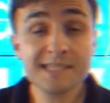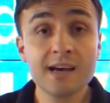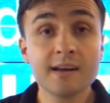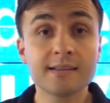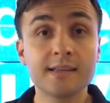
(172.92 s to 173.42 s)

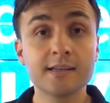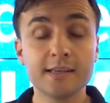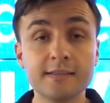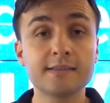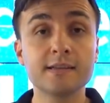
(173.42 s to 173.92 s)
ziyaretlerine
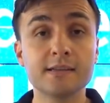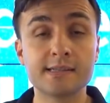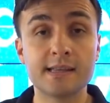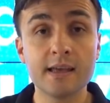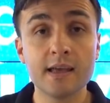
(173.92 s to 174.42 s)

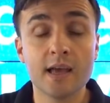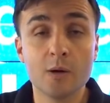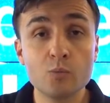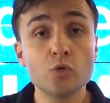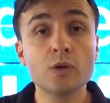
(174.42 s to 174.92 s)
gittiğinizde
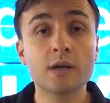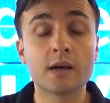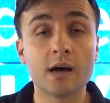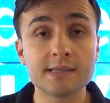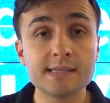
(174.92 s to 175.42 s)

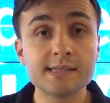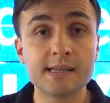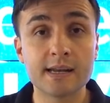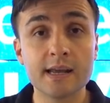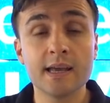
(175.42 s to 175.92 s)
mutlaka
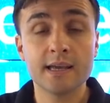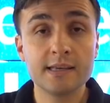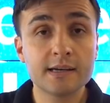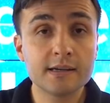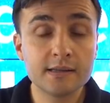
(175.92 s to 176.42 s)
sizlere
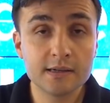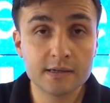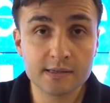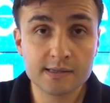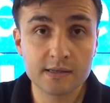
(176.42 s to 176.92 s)

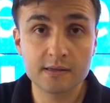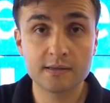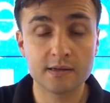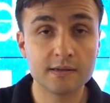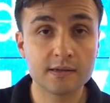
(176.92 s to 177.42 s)
yakınlarınız ya
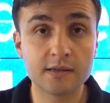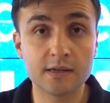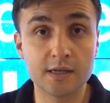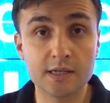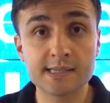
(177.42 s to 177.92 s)
da
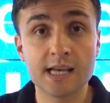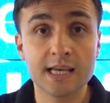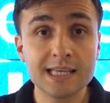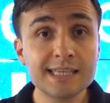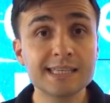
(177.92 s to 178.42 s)
tanıdıklarınız,
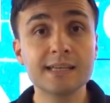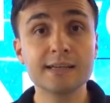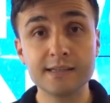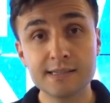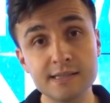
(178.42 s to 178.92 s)

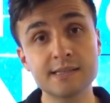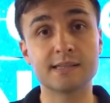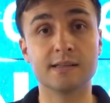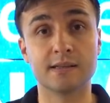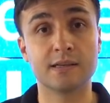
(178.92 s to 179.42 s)
işleriniz
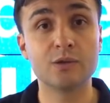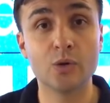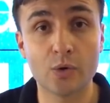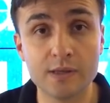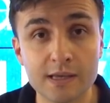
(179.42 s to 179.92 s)
nasıl
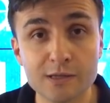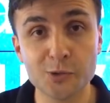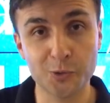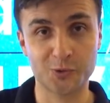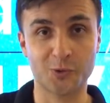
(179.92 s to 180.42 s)
gidiyor diye
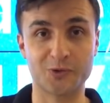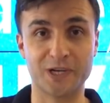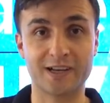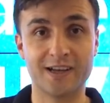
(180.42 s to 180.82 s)
soru soracak.